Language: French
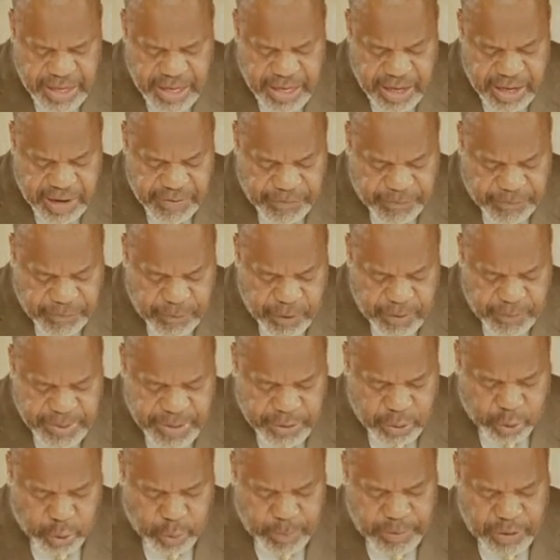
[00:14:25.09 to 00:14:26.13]
Et les fleuves ne
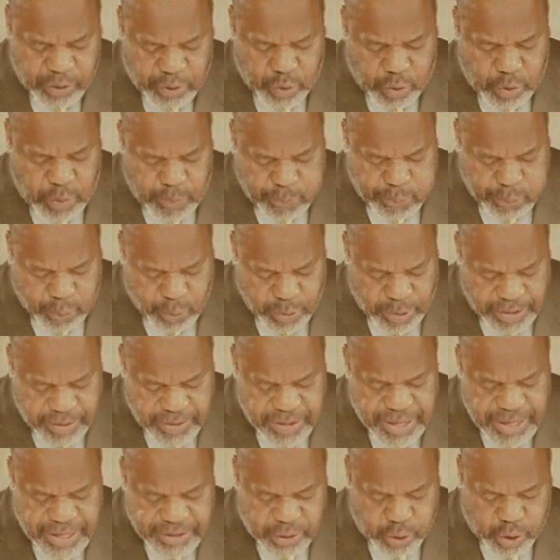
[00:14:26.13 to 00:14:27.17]
te submergeront point.
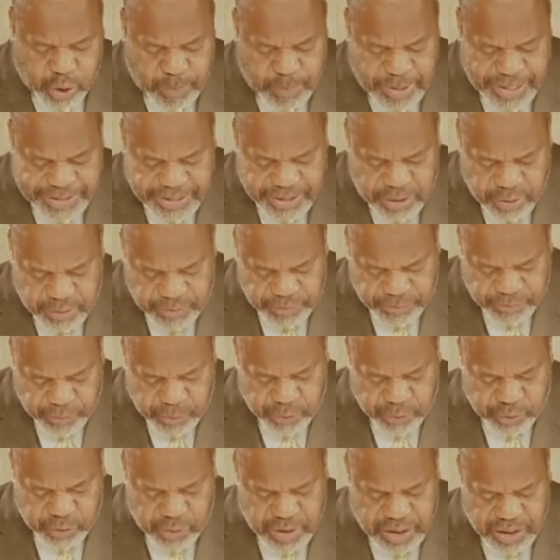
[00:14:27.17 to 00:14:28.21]
Si tu marches dans le
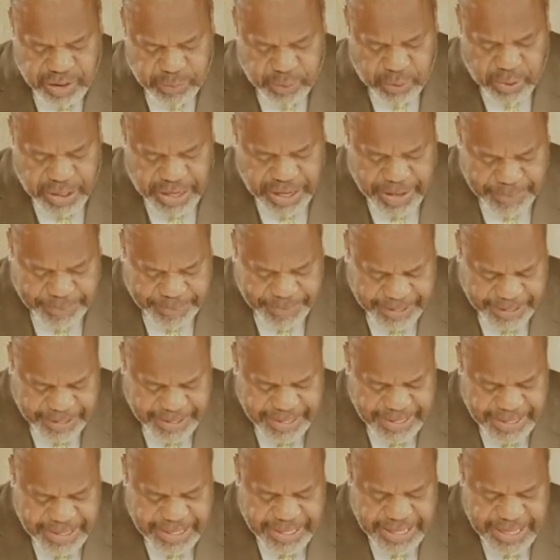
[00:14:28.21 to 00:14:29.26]
feu, tu ne te brûleras pas.
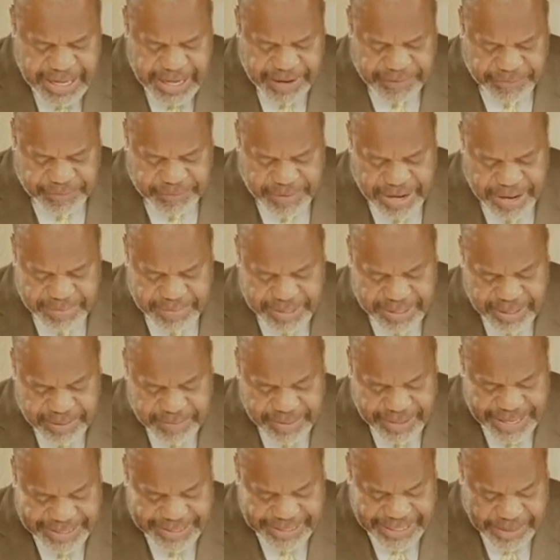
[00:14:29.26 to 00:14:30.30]
Et la flamme ne
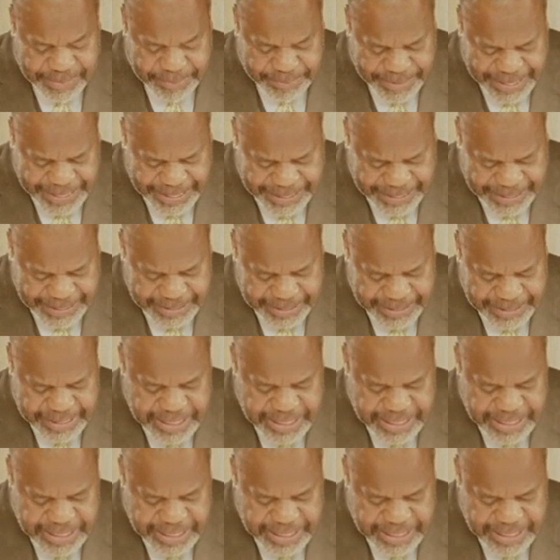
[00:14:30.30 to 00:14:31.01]
t'embrasera pas.